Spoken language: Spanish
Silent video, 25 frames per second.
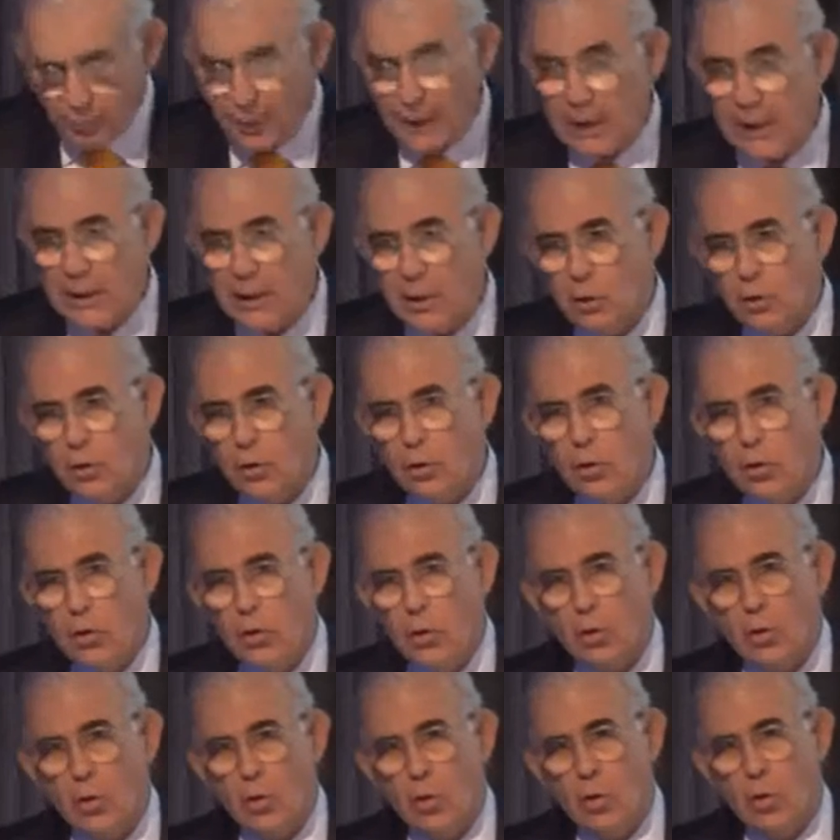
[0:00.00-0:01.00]

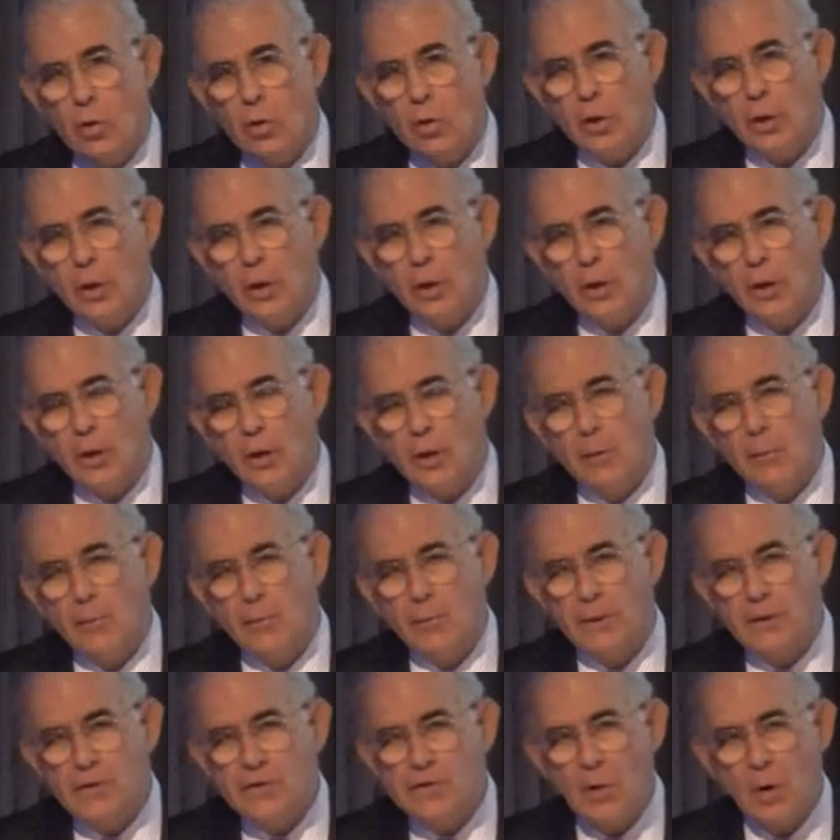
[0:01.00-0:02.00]
periodo con ah,
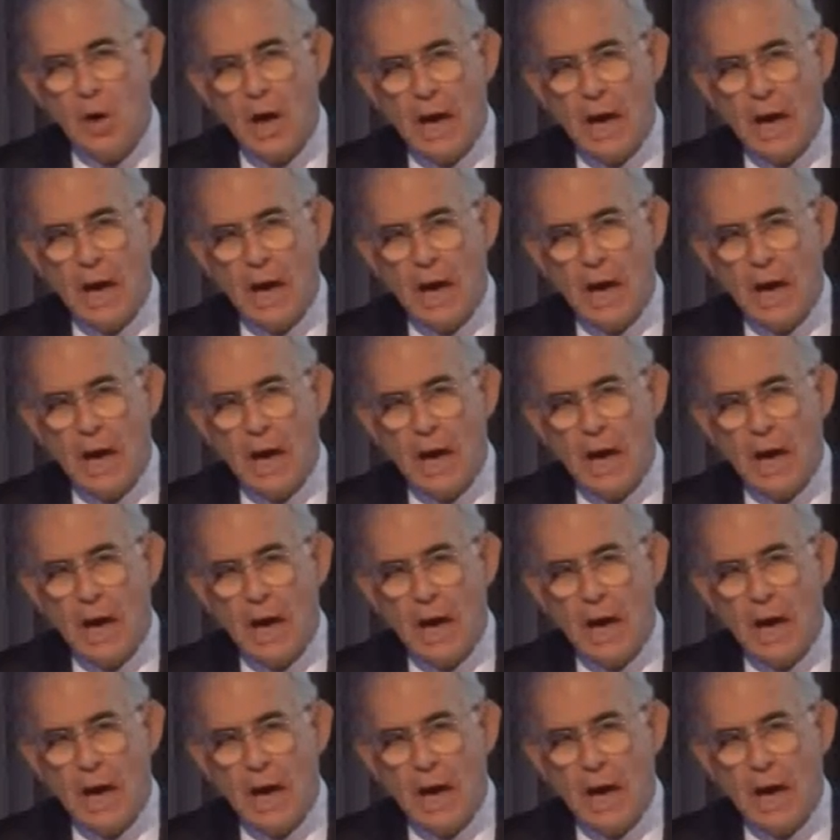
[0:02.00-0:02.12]
precios